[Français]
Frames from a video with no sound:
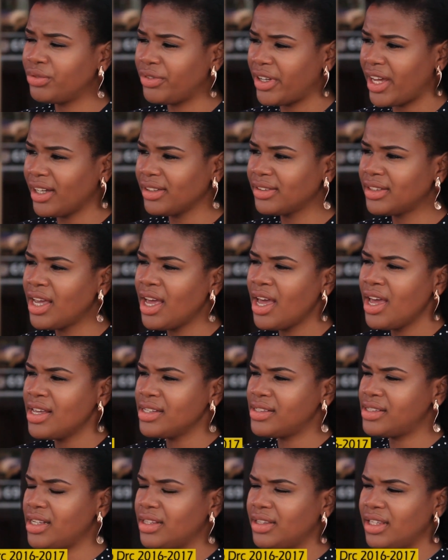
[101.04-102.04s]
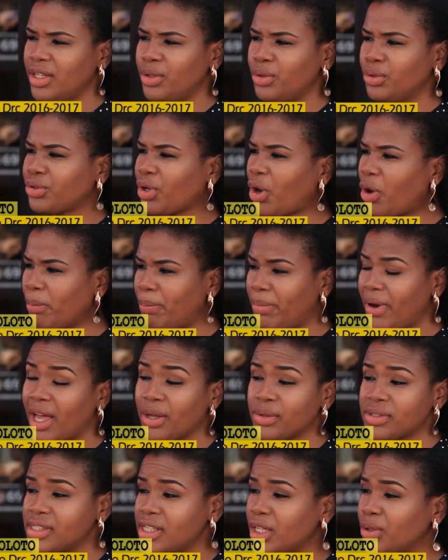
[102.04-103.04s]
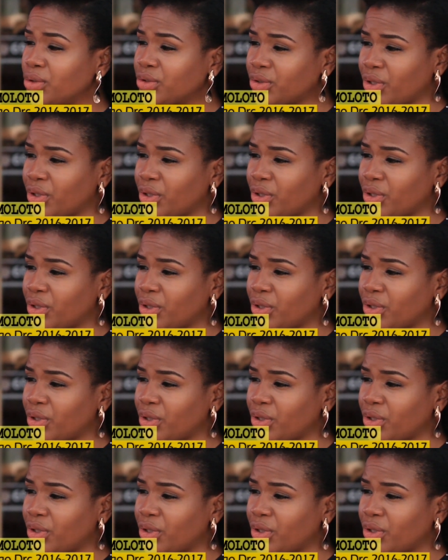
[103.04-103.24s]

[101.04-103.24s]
ouvertes. C'était le tremplin, c'est le